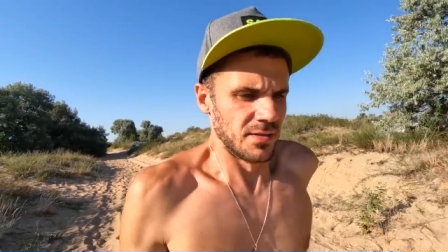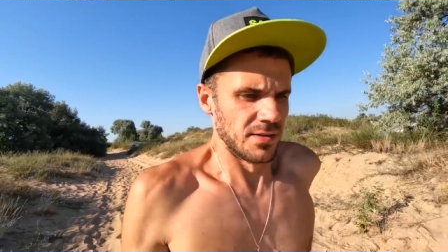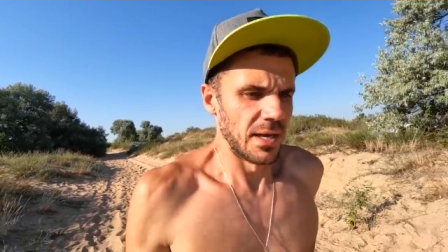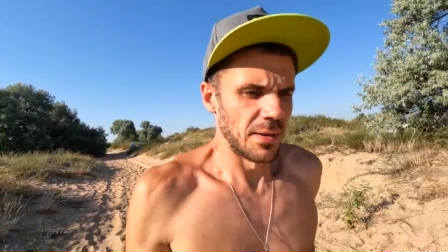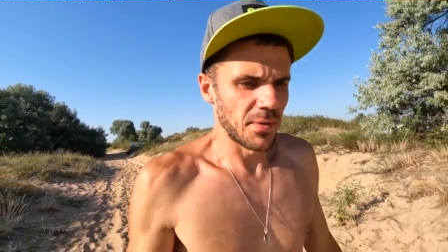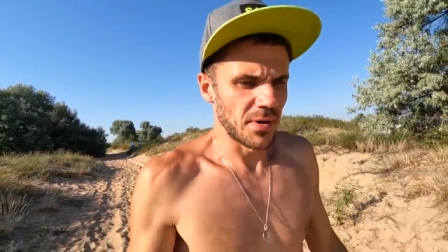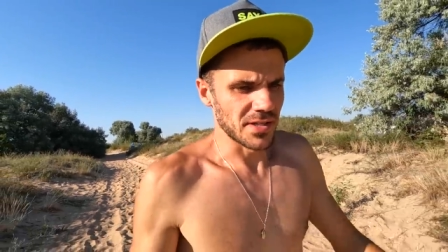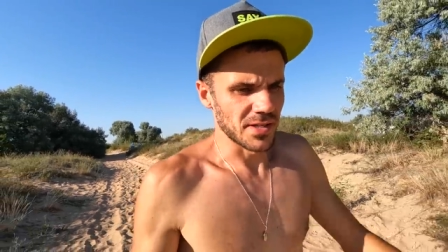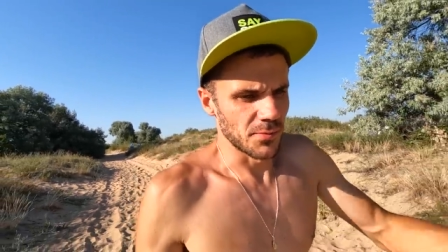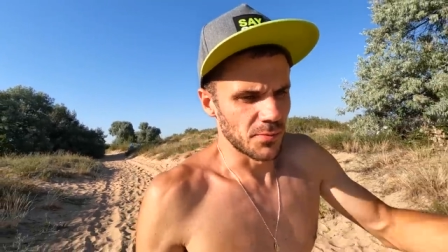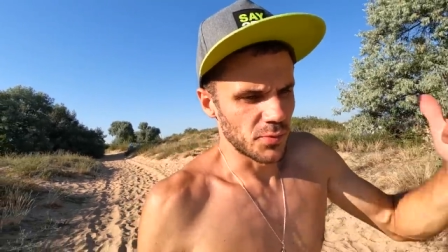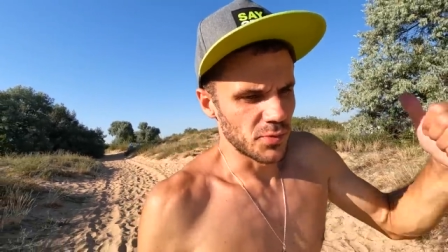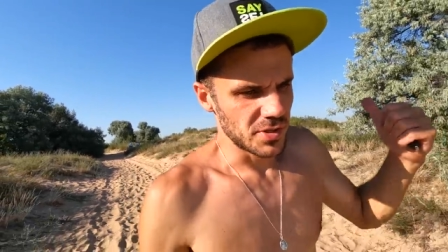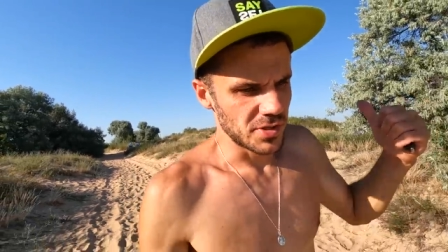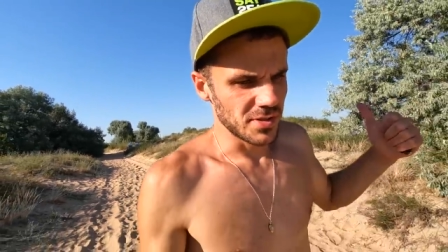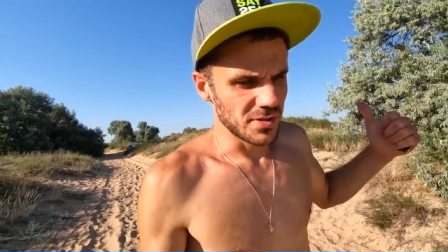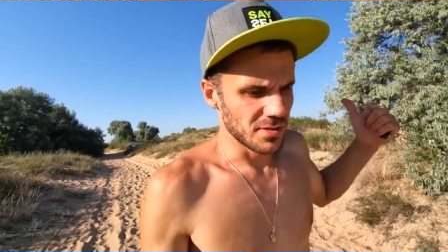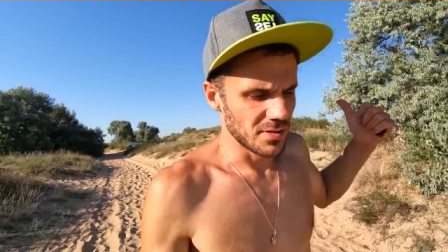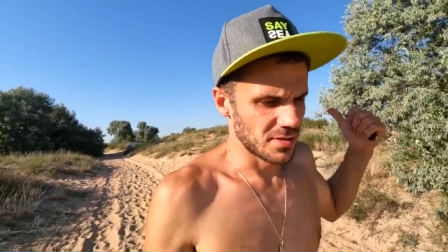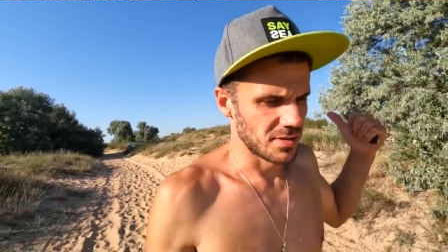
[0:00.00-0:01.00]
на обратном
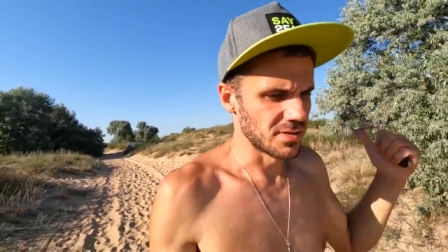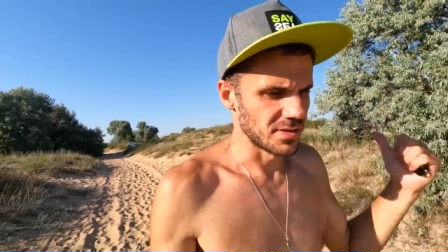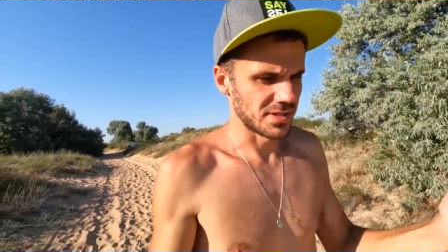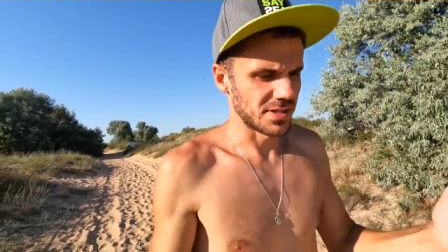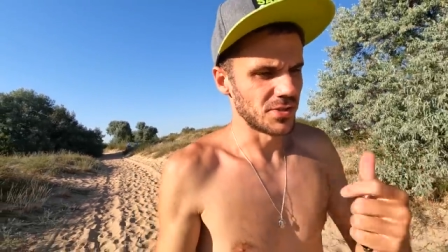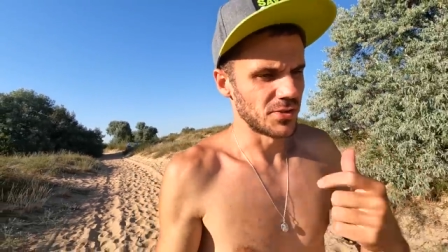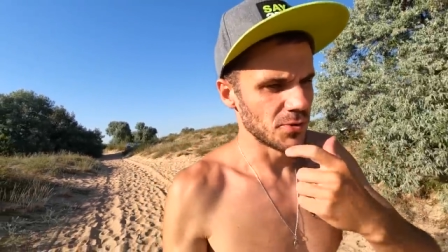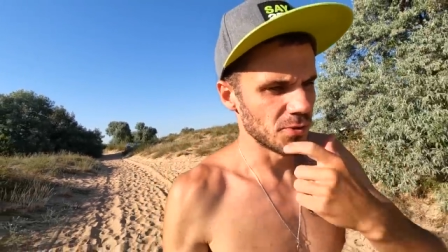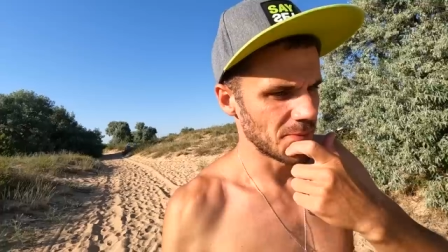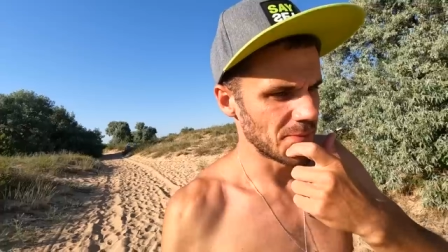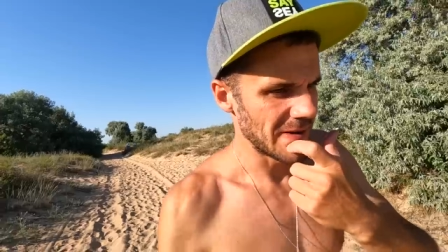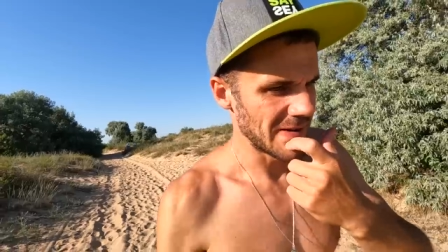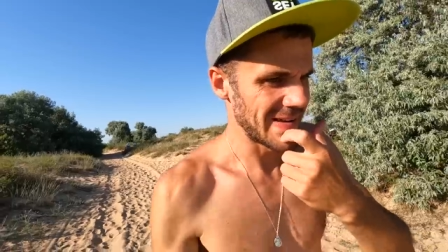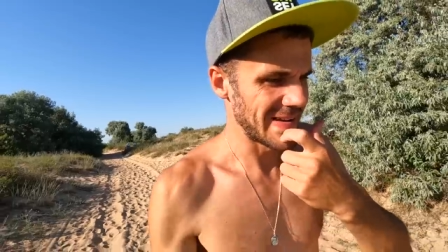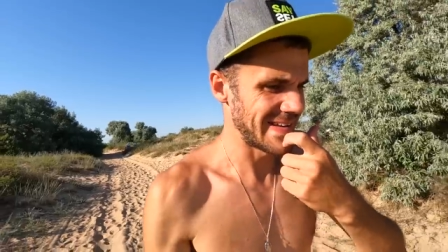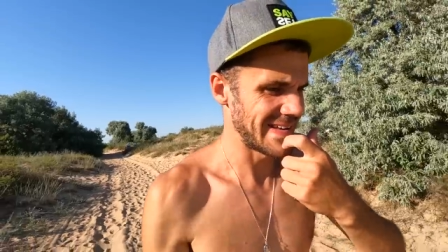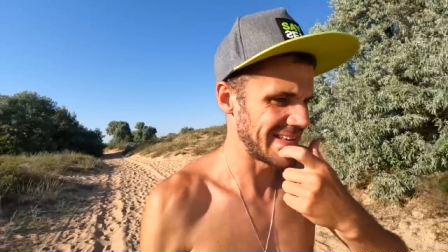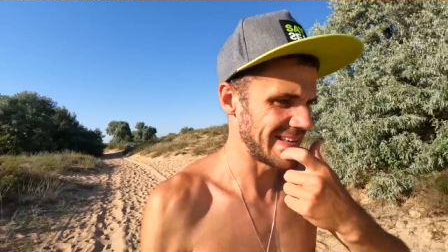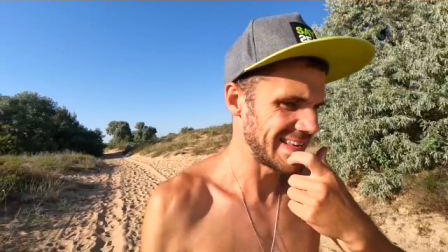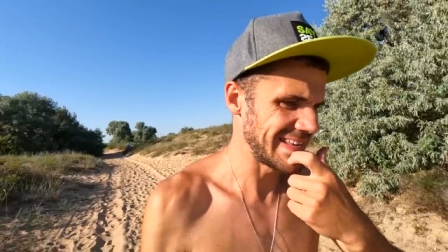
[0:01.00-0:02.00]
пути зайдем
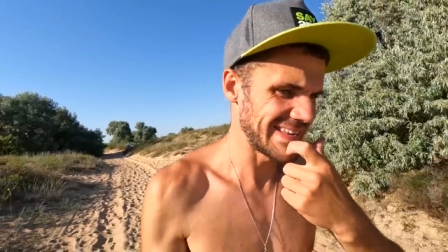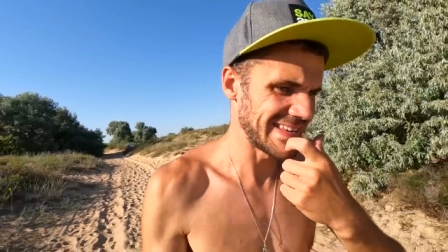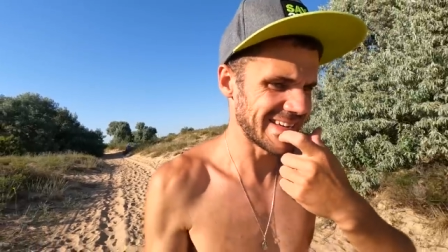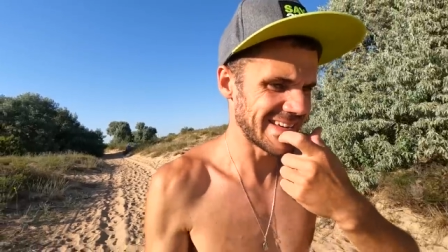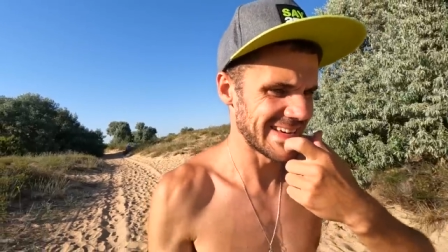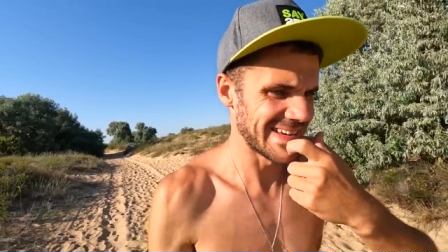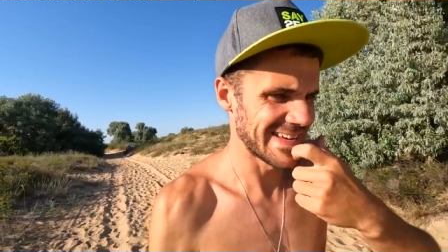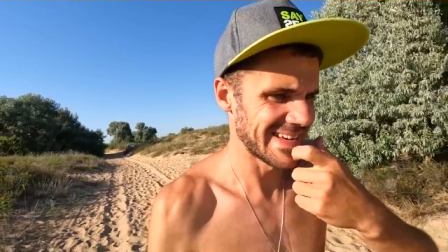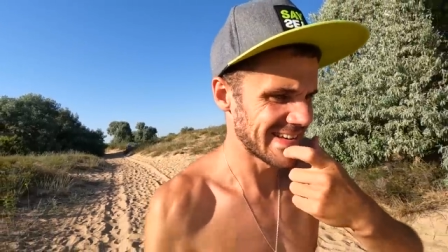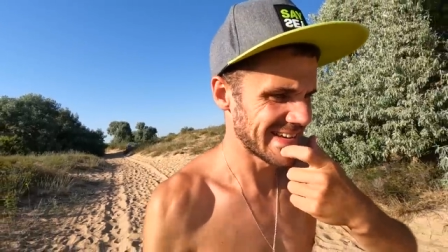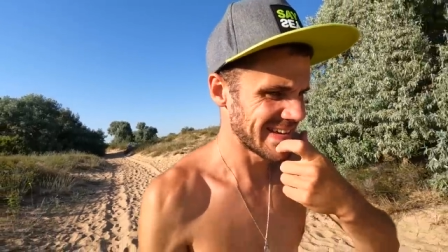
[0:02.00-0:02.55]
и